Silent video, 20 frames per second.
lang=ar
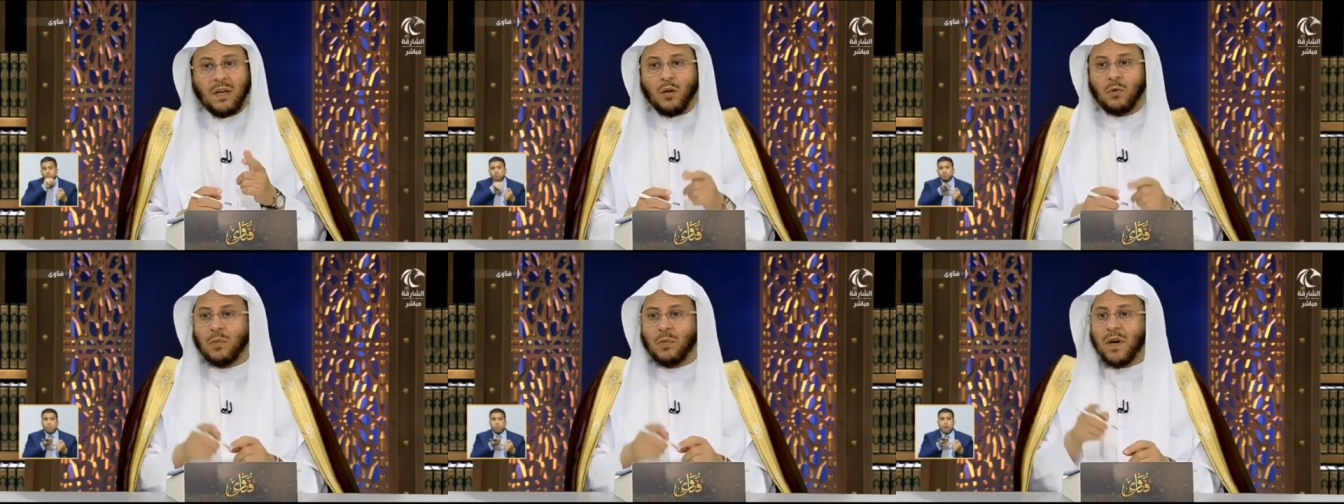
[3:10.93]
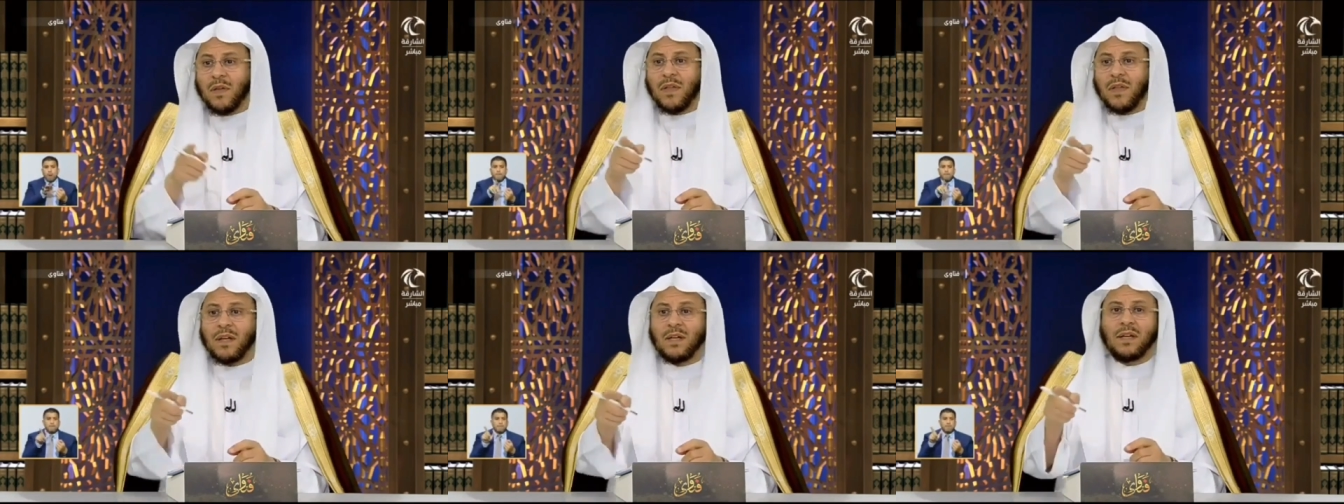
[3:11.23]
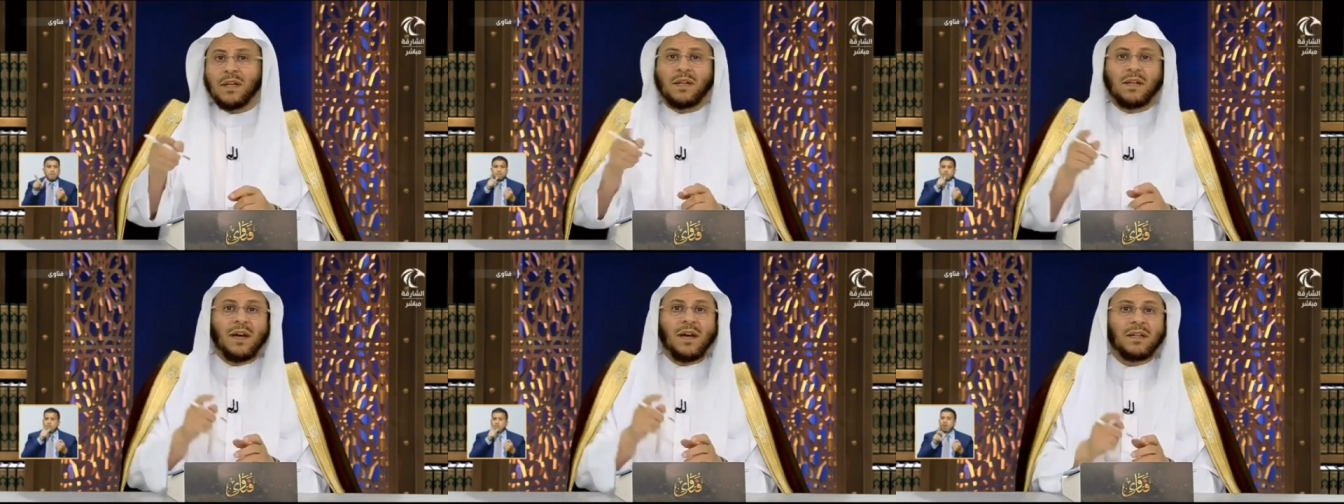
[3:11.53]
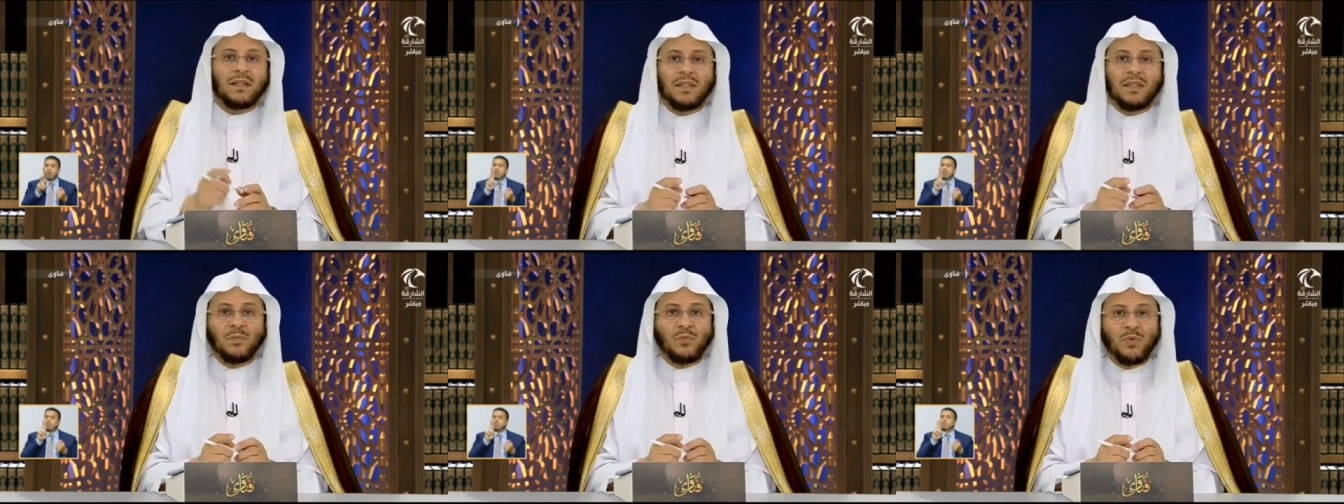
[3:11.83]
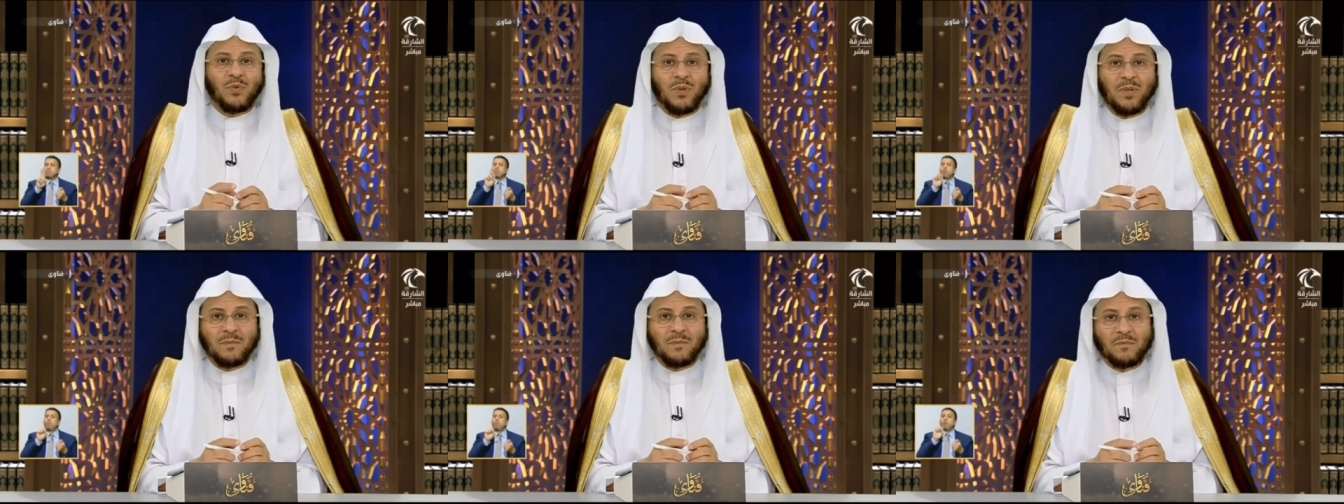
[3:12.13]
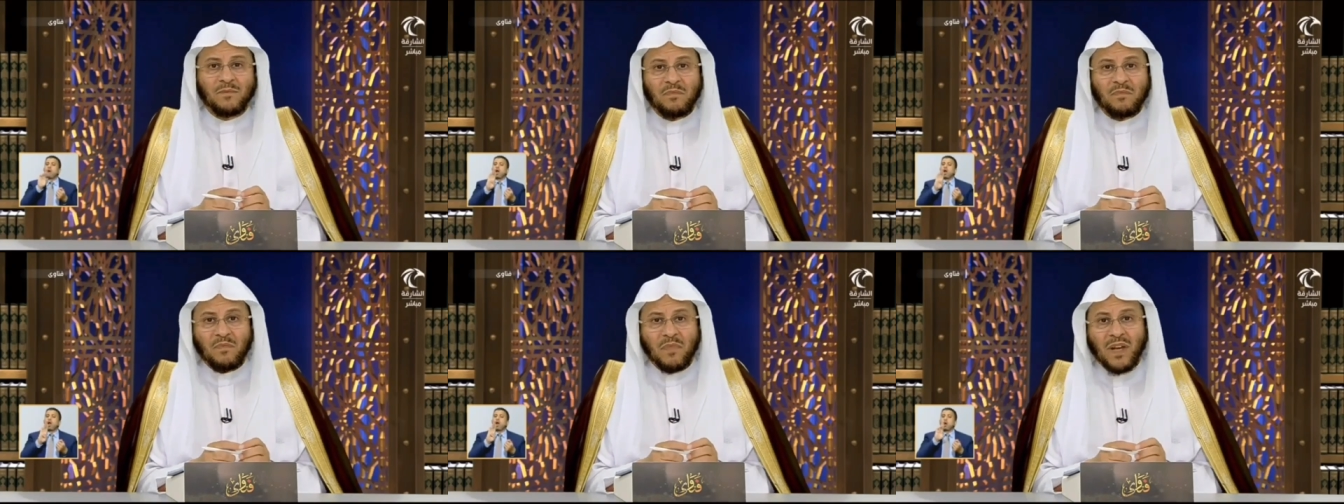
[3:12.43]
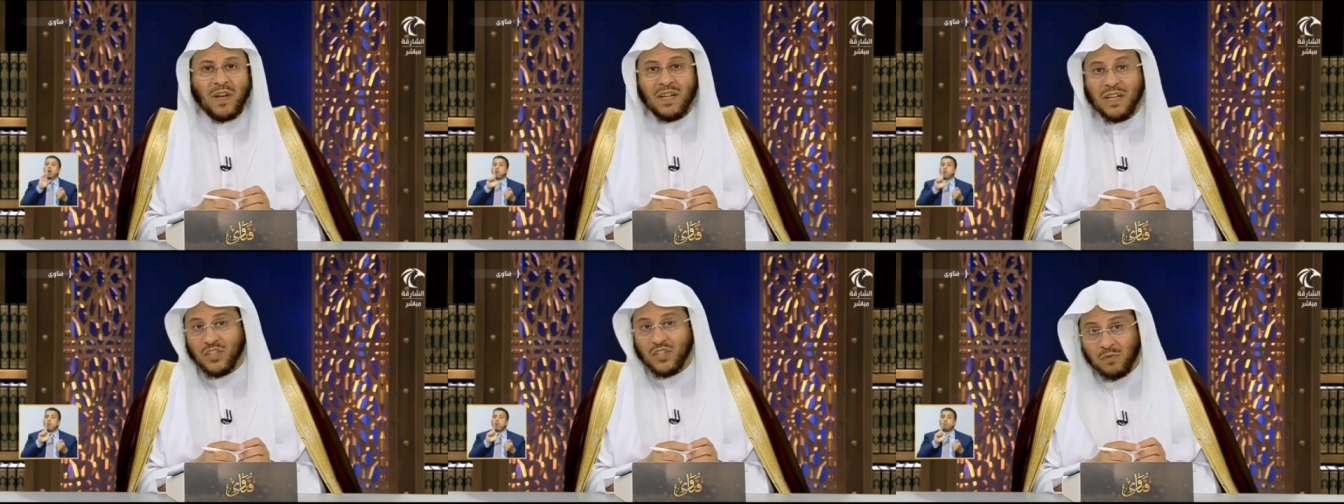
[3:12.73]
ومع ذلك كان يبذل
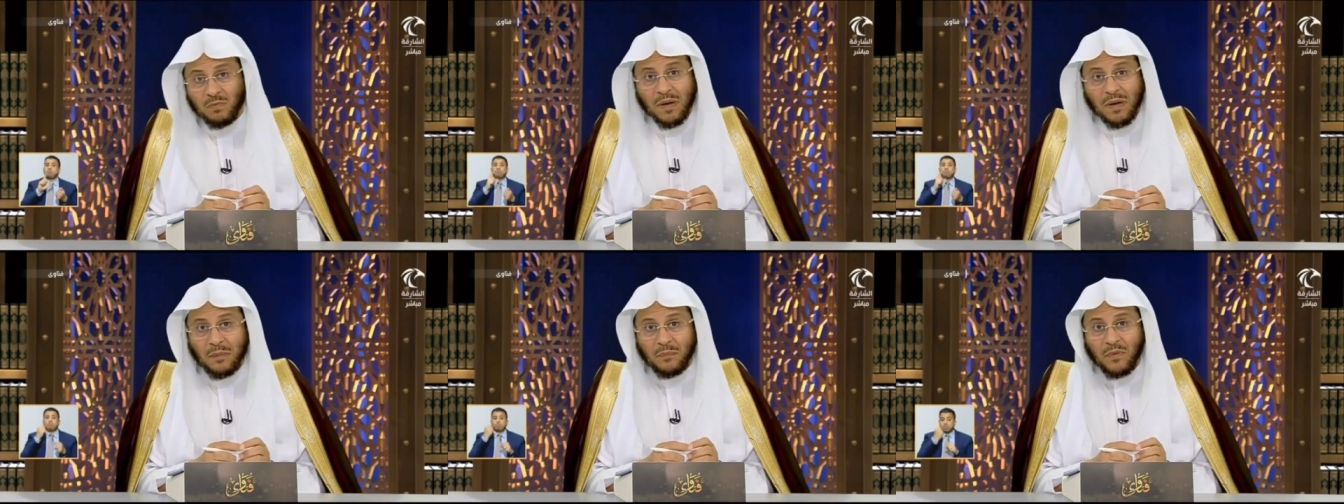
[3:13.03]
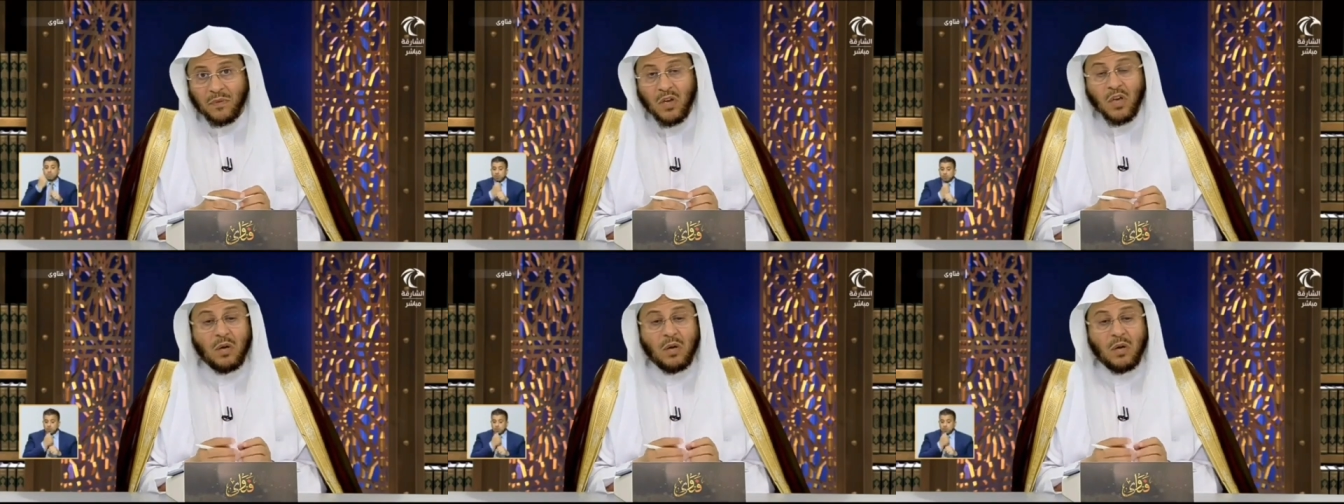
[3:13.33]
الاسباب